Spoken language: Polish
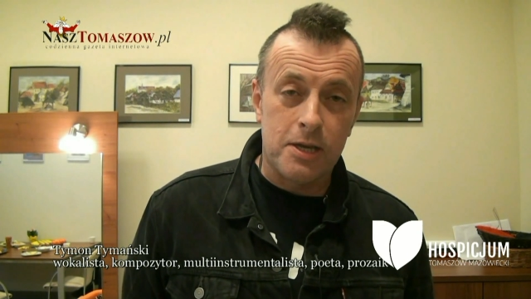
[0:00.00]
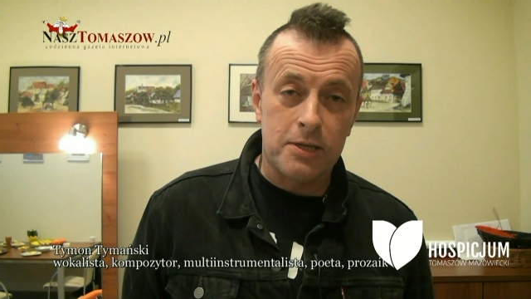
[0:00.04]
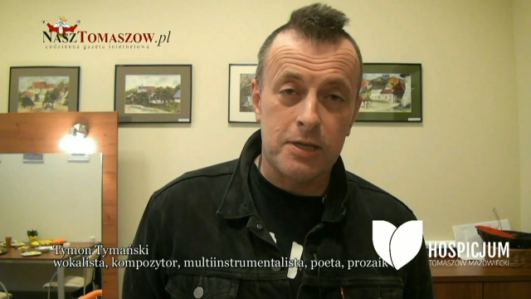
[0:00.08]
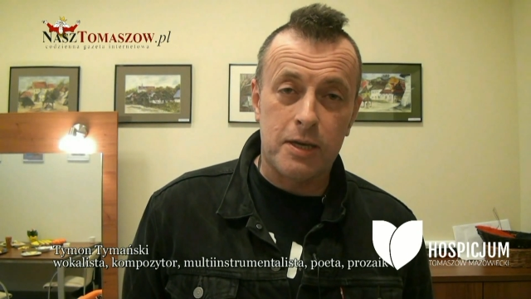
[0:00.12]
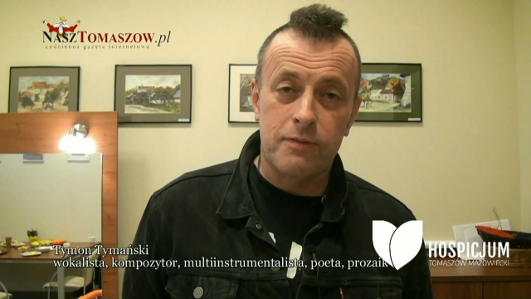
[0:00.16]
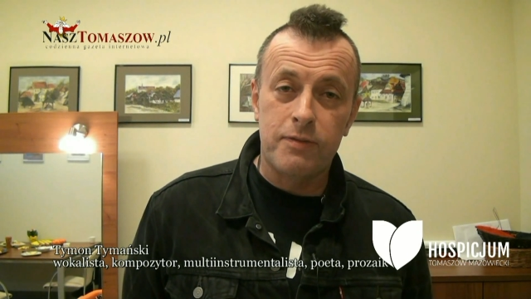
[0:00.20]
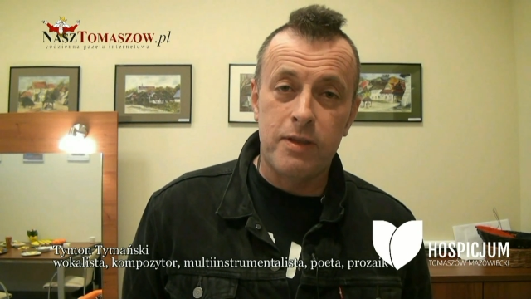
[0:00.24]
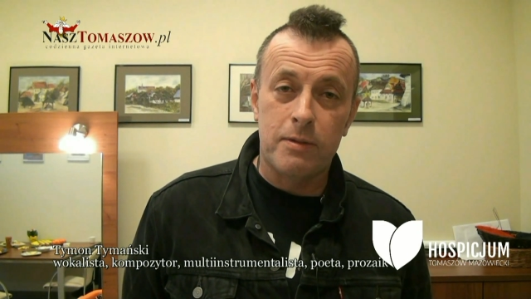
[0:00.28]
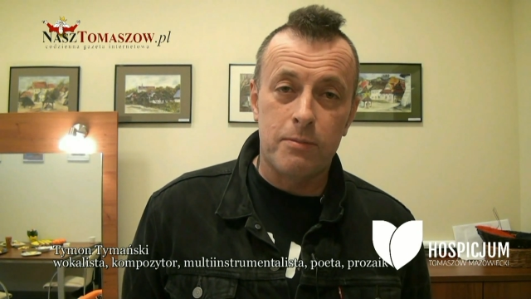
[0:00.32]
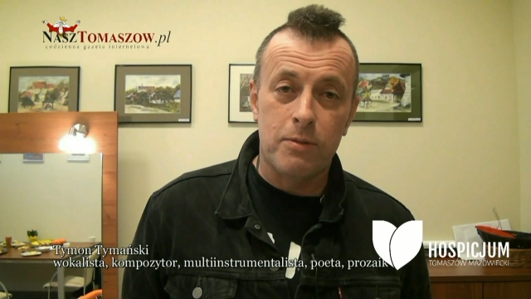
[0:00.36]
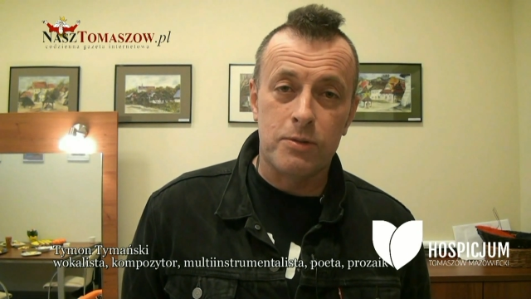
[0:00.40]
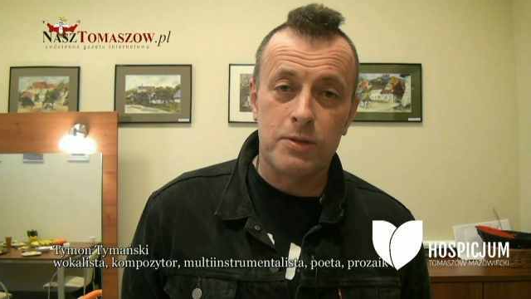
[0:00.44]

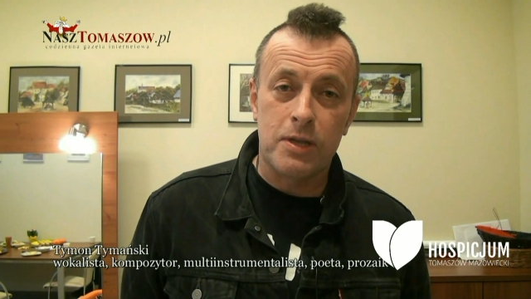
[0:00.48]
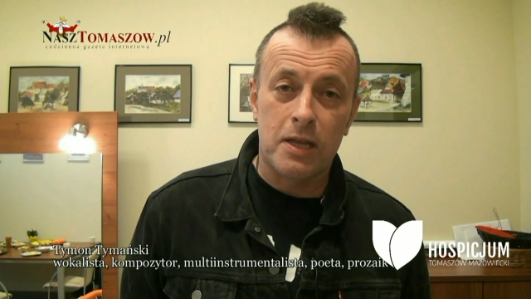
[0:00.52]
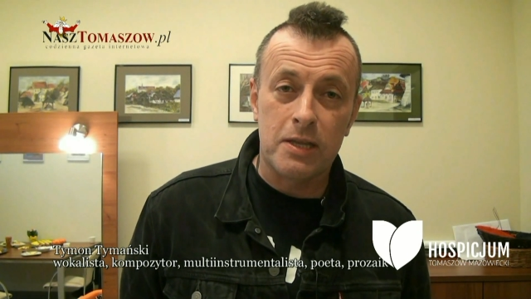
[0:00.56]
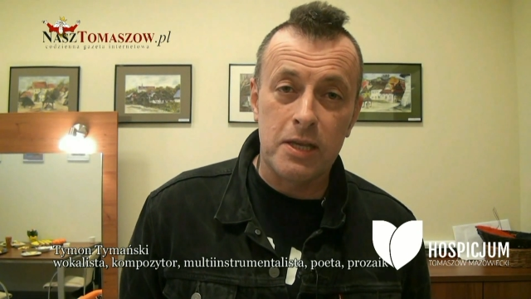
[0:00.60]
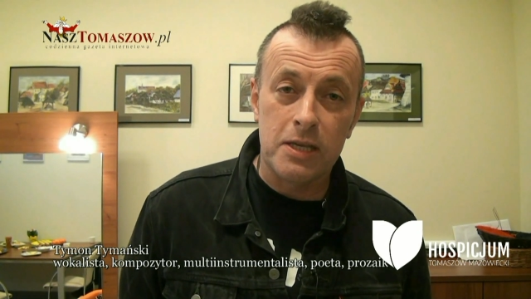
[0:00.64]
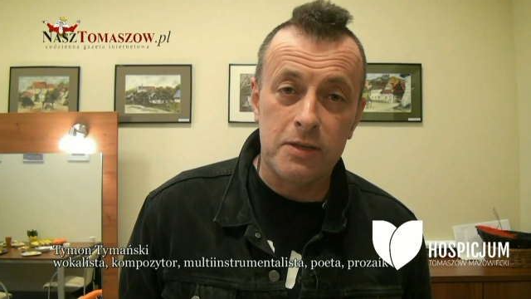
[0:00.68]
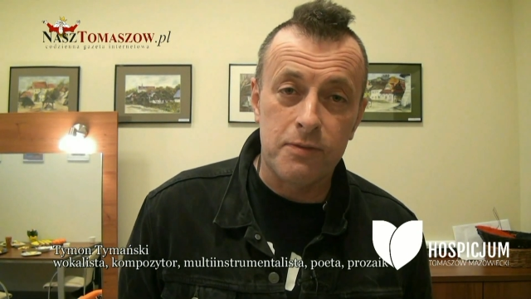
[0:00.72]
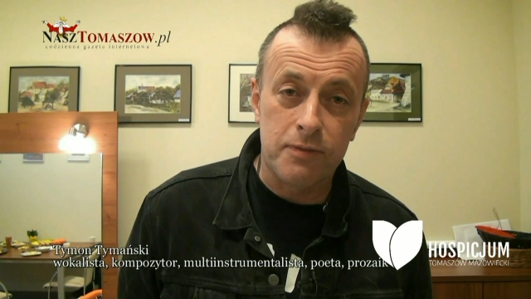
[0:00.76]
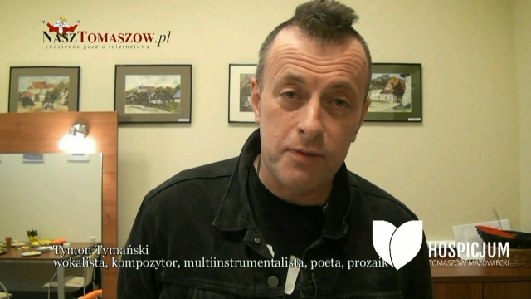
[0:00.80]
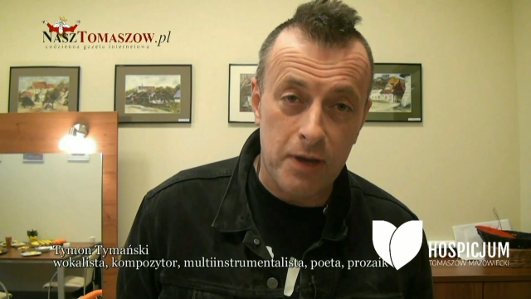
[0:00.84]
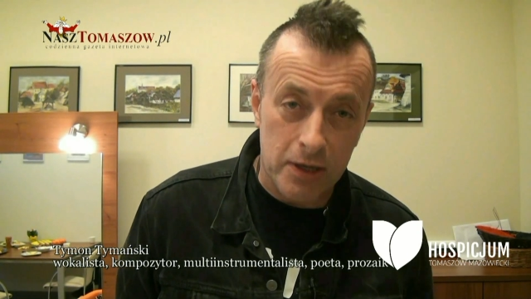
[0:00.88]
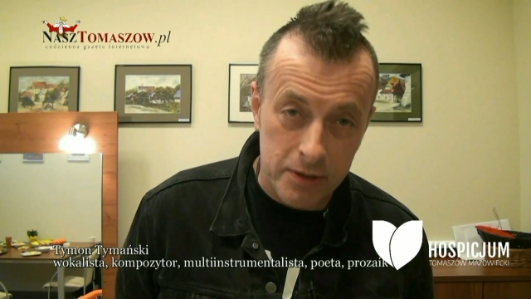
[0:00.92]
nasza chwila może
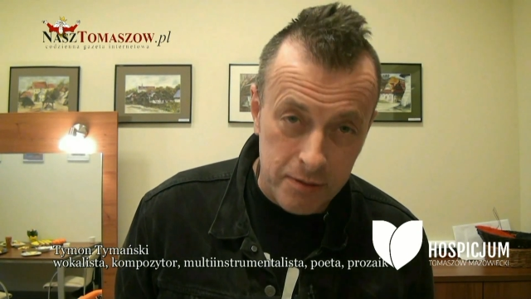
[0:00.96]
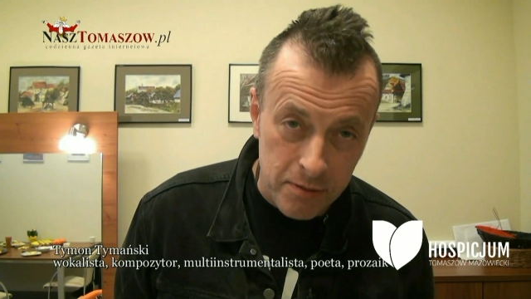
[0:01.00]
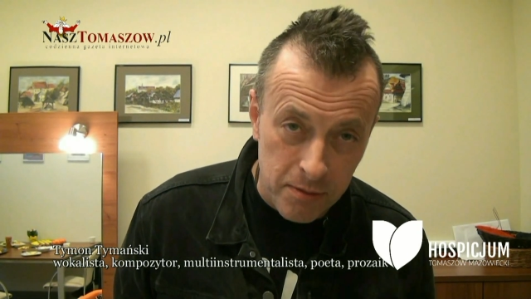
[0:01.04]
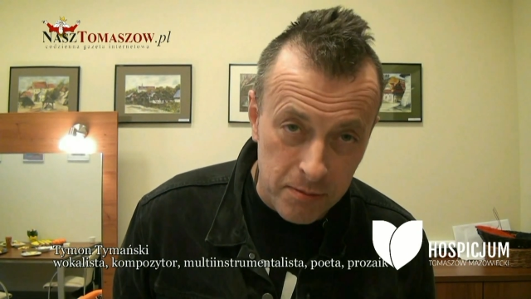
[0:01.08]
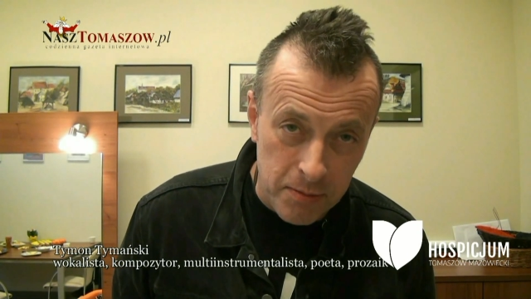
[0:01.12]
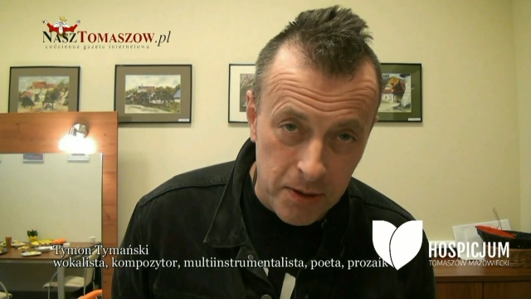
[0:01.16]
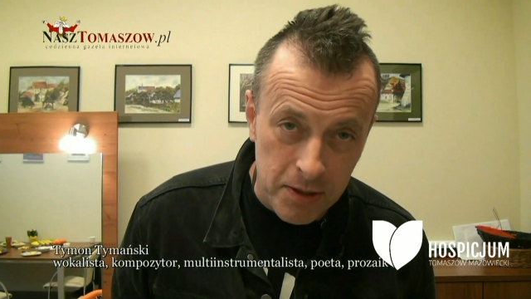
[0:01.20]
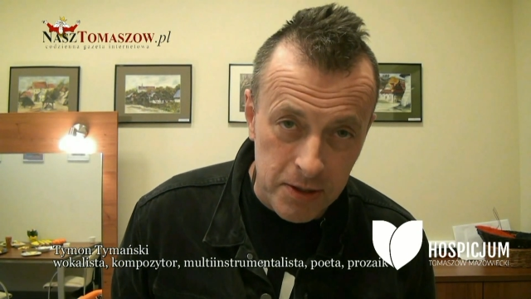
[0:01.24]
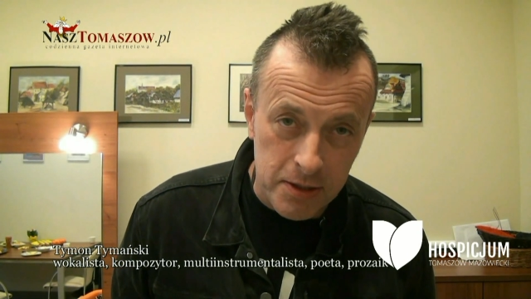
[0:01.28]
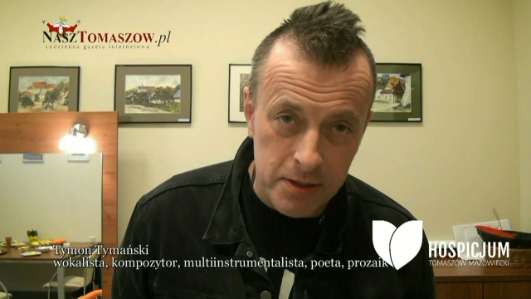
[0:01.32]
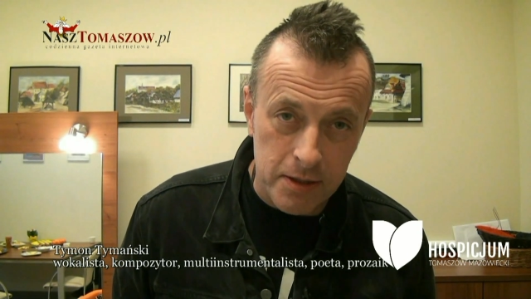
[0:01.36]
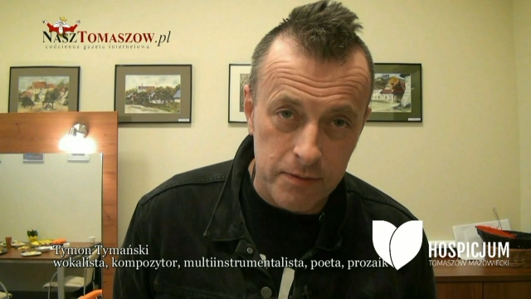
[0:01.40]
nadejść w każdym
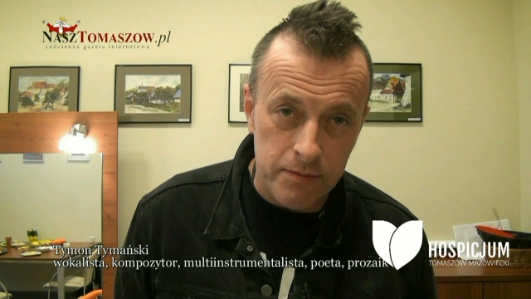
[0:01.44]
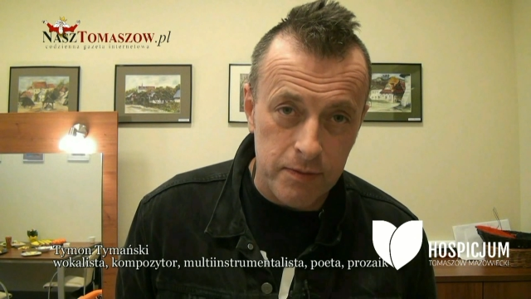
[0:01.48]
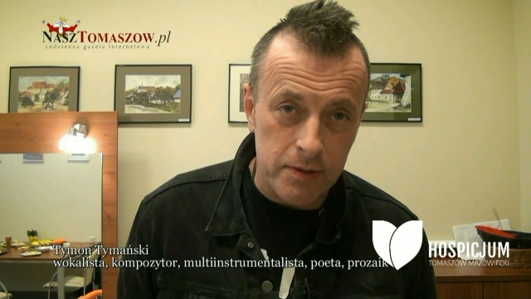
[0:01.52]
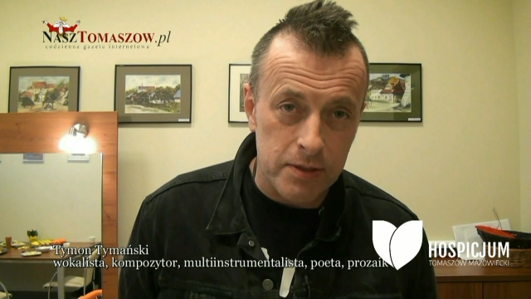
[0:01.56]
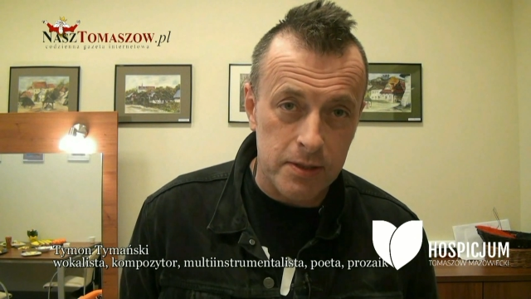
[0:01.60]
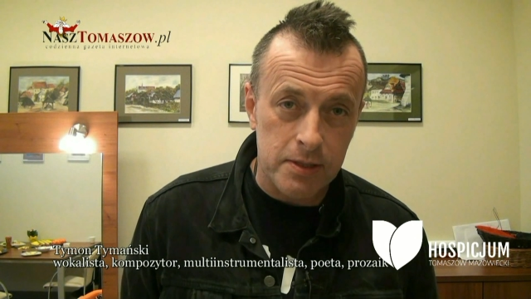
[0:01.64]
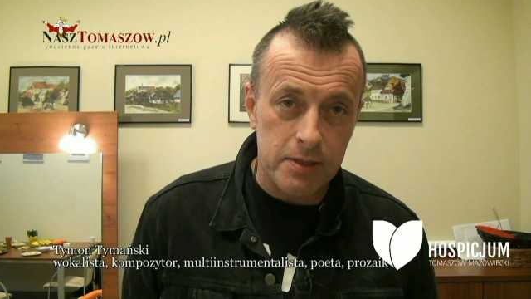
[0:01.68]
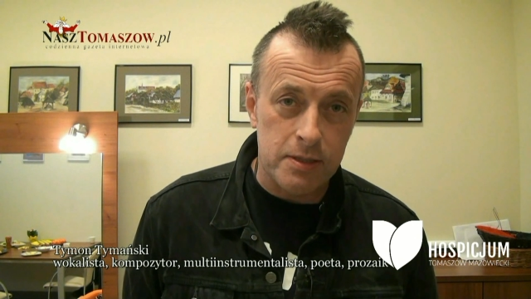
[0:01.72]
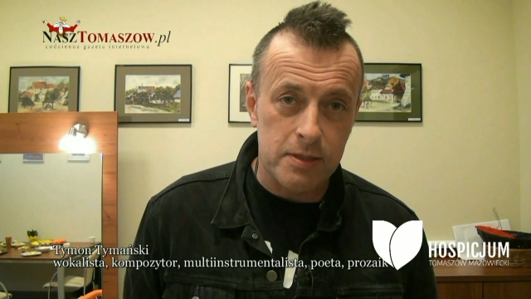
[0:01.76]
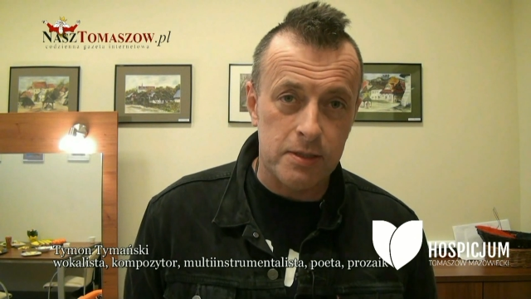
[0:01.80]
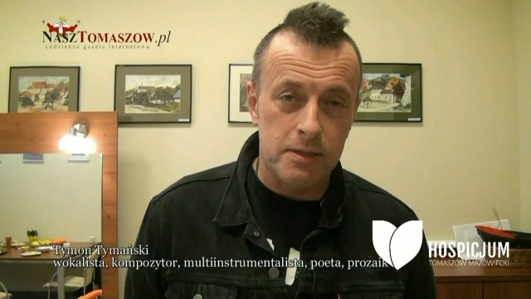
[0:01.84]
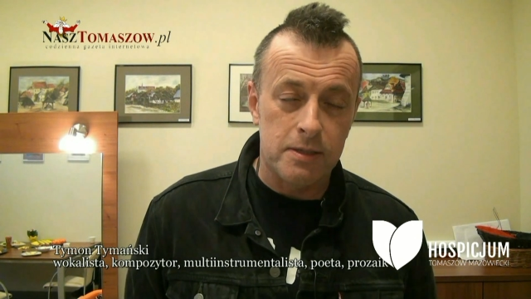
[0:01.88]
momencie,
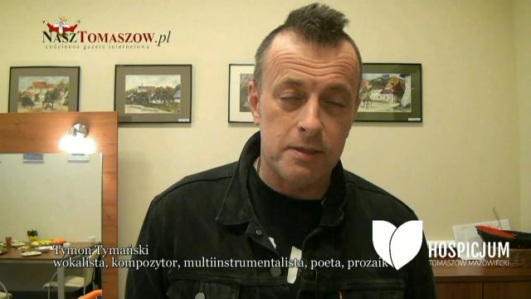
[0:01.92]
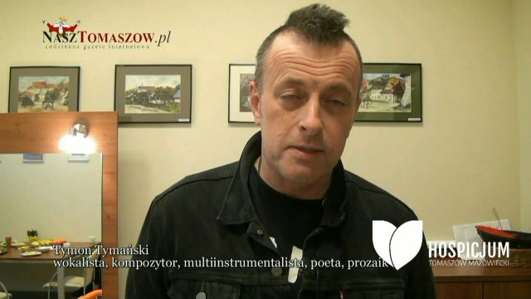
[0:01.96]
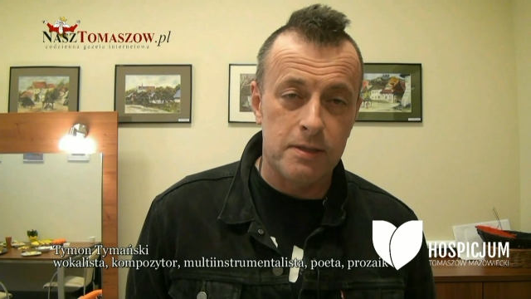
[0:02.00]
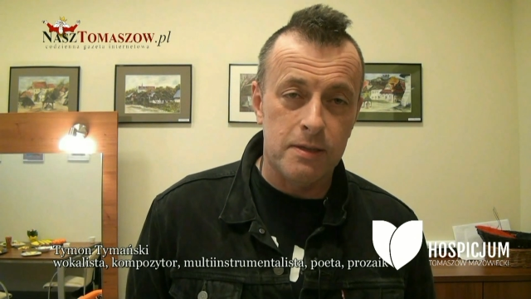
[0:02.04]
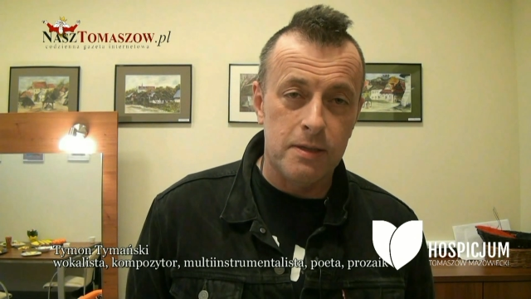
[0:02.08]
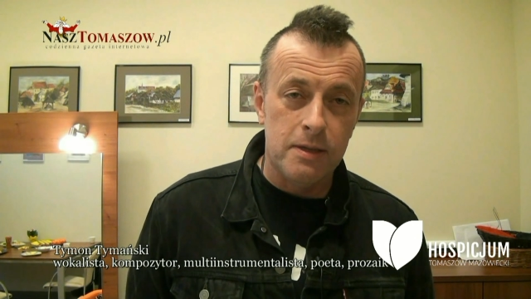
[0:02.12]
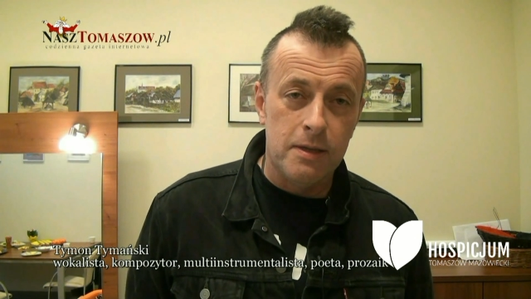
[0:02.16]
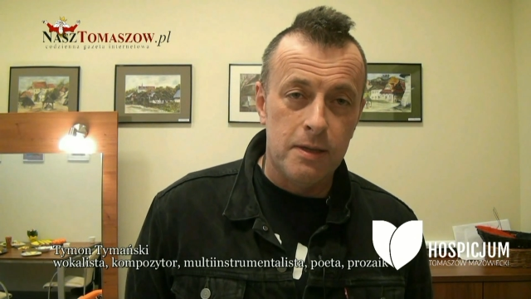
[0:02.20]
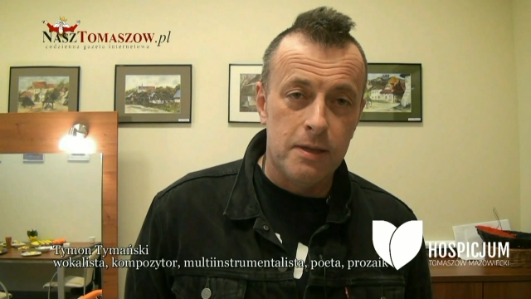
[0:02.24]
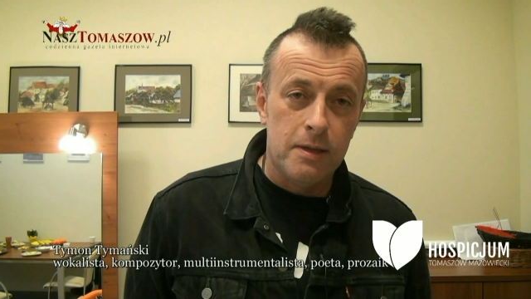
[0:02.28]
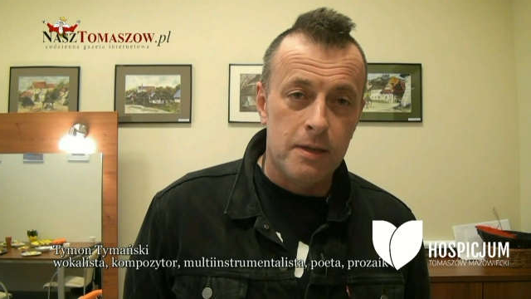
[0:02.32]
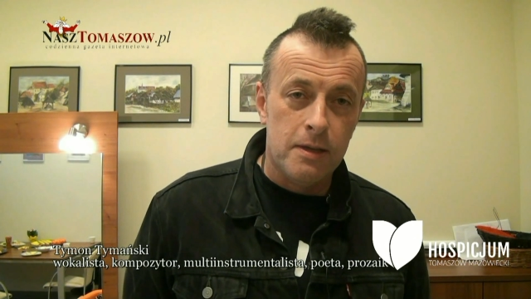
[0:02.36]
więc
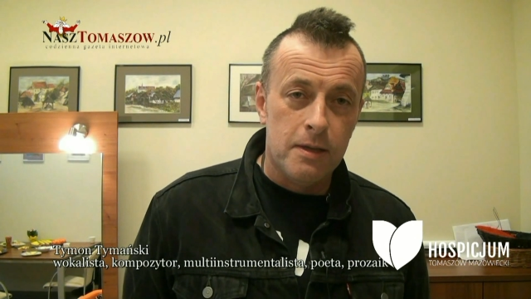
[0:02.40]
y,